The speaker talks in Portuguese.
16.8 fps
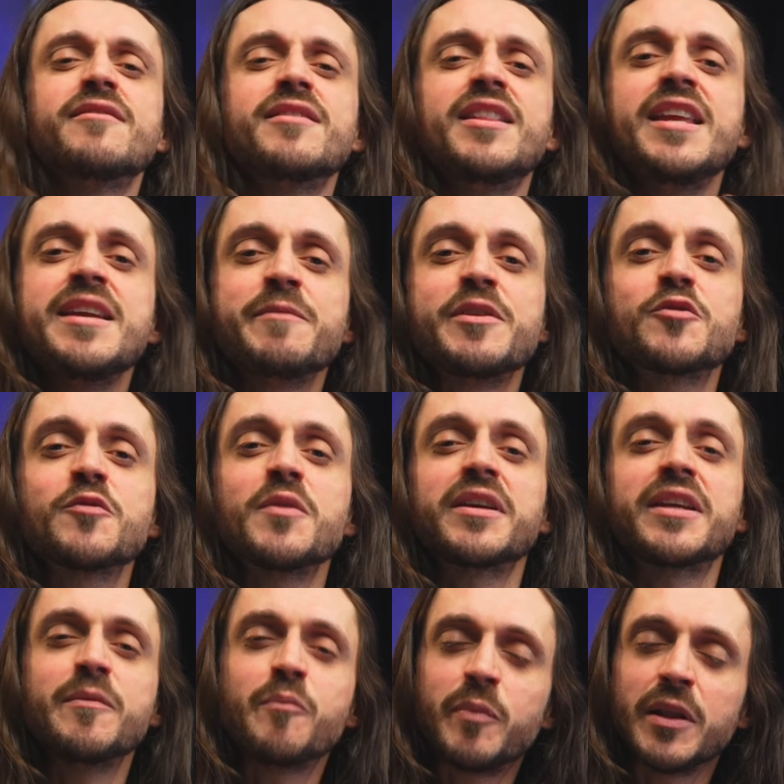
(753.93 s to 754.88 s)
limpa isso
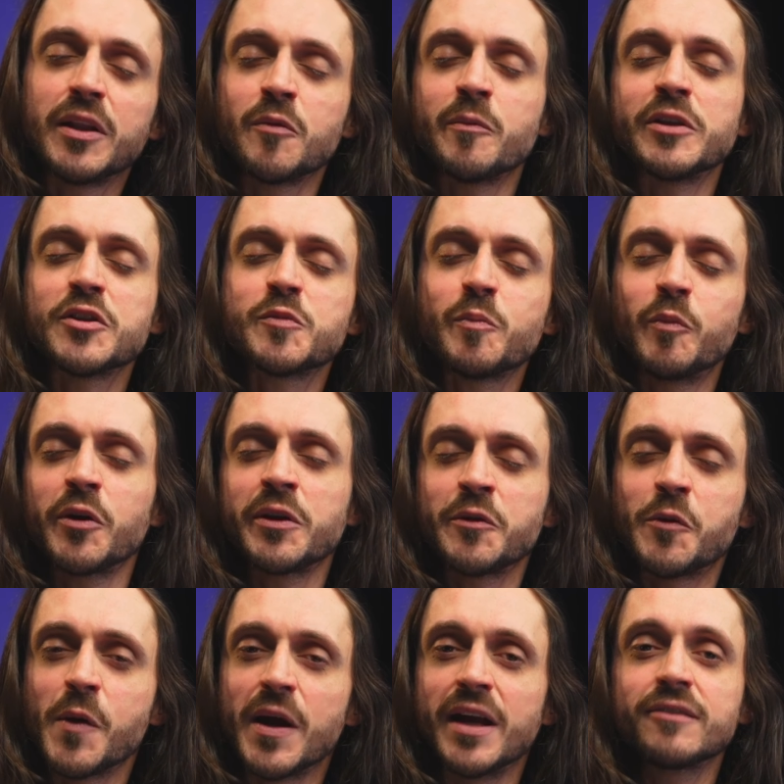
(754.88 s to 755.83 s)
daqui pelo menos por
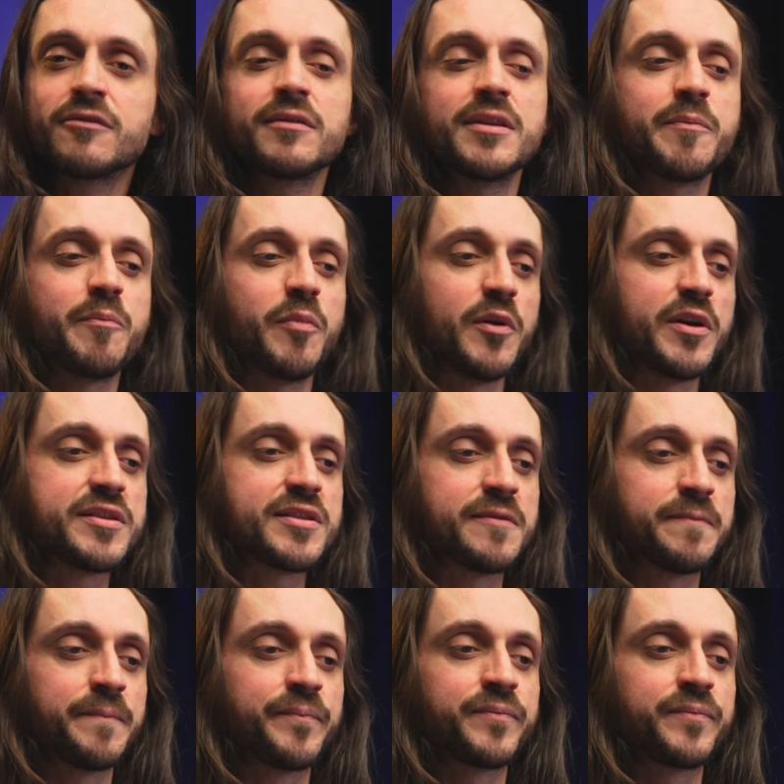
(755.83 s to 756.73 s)
enquanto e depois